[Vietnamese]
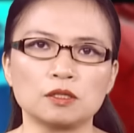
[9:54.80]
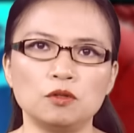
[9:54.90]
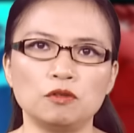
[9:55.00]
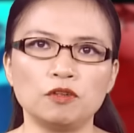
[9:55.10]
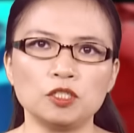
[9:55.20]
mạng xã
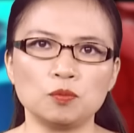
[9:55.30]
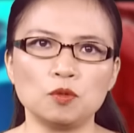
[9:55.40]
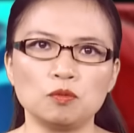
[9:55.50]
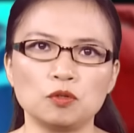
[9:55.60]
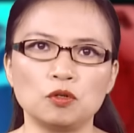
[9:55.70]
hội
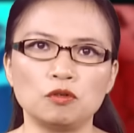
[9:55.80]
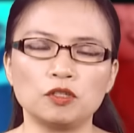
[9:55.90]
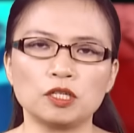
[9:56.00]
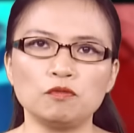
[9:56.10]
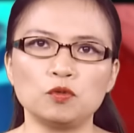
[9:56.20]
Facebook đối
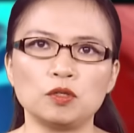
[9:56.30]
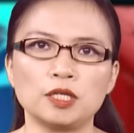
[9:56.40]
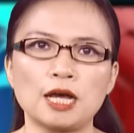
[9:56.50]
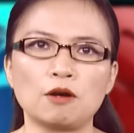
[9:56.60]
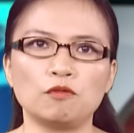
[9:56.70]
với các vụ
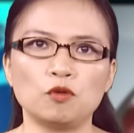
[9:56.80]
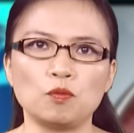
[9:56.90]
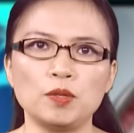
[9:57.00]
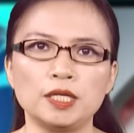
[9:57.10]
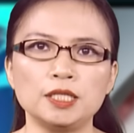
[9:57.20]
lừa đảo
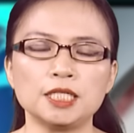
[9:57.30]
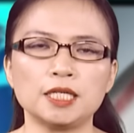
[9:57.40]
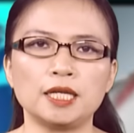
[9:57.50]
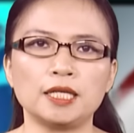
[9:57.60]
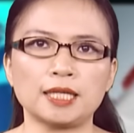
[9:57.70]
phổ biến
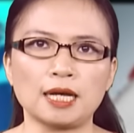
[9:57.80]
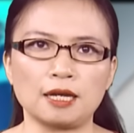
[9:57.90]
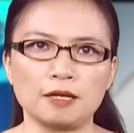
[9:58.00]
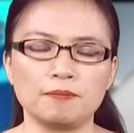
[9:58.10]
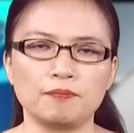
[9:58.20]
trên nền
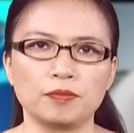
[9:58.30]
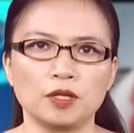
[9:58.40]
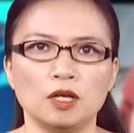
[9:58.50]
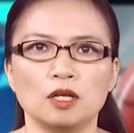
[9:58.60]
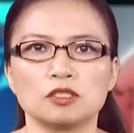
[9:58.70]
tảng này.
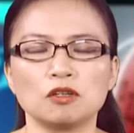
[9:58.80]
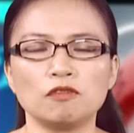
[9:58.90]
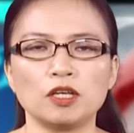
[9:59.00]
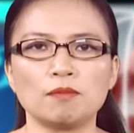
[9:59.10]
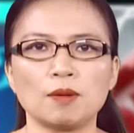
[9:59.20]
Do
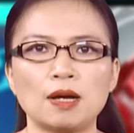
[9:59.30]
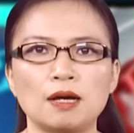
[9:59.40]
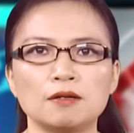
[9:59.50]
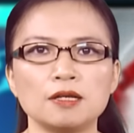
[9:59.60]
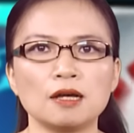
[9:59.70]
vậy mà
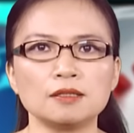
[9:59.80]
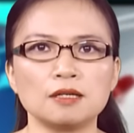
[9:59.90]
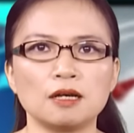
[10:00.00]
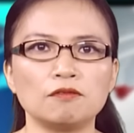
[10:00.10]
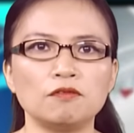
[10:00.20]
bà Rihad
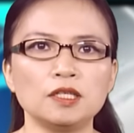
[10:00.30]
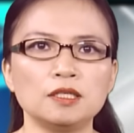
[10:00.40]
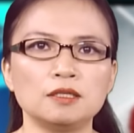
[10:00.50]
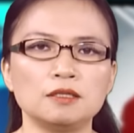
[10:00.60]
đã viết